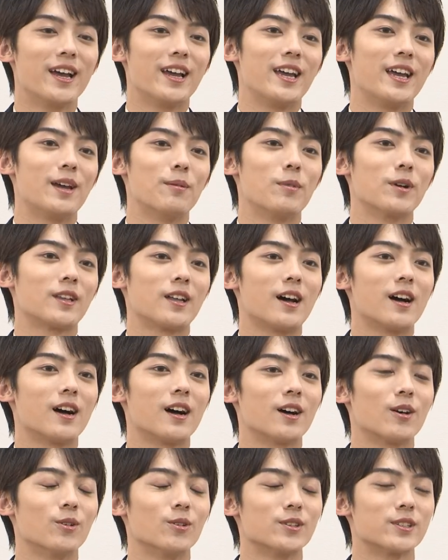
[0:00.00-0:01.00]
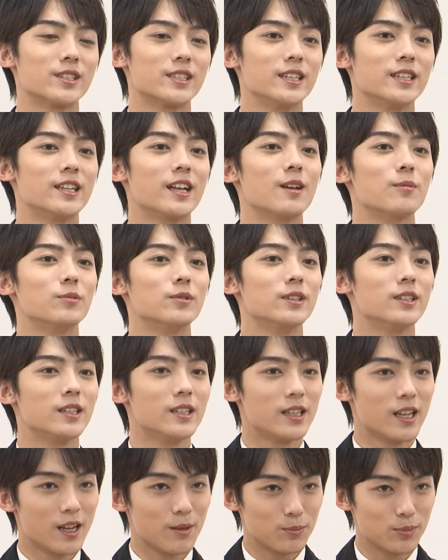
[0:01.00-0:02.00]
えー、またこの C タイプ
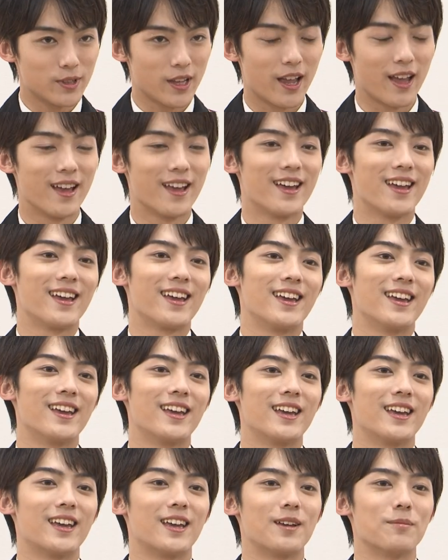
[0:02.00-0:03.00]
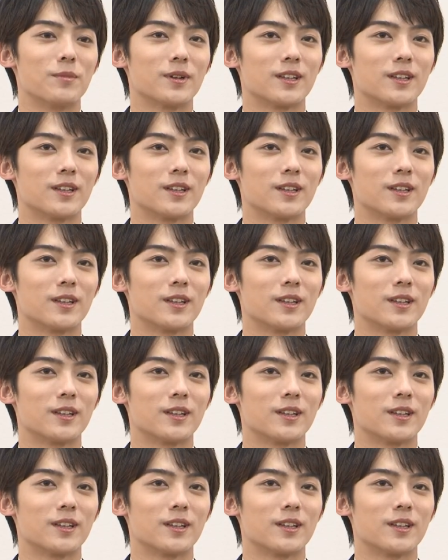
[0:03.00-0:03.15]
D タイプで「えー、